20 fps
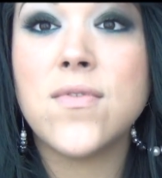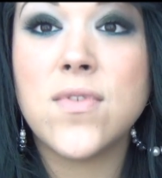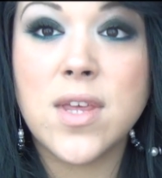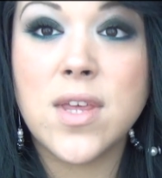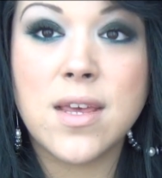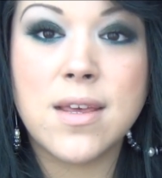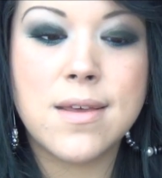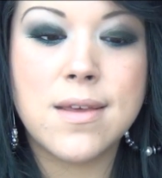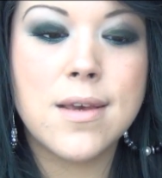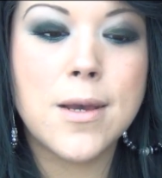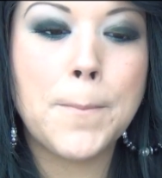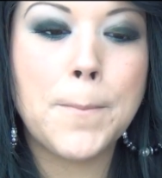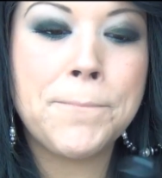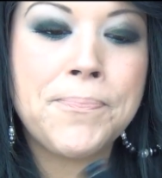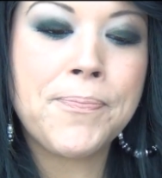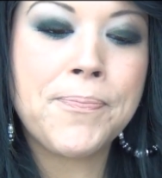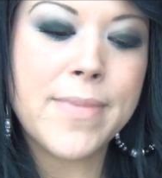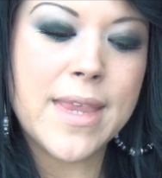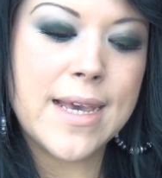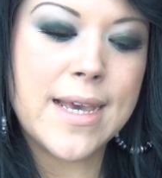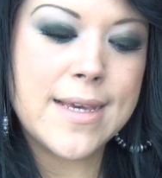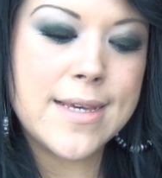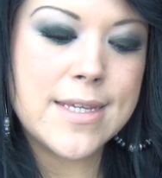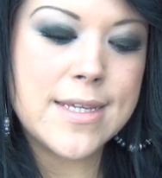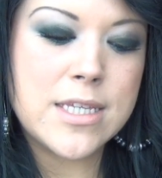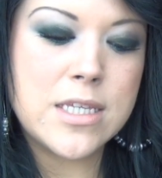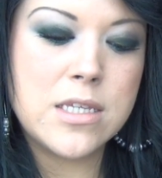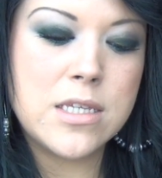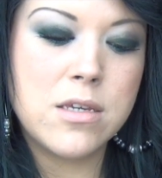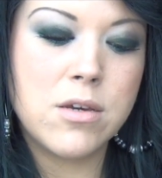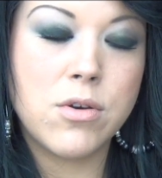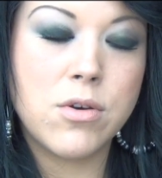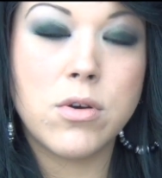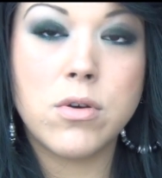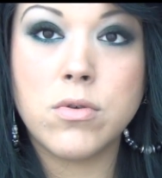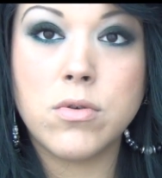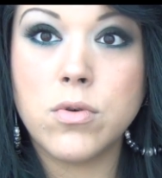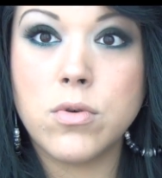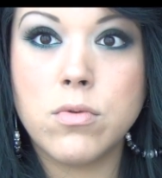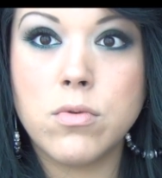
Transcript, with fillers: vieillir et qui, euh,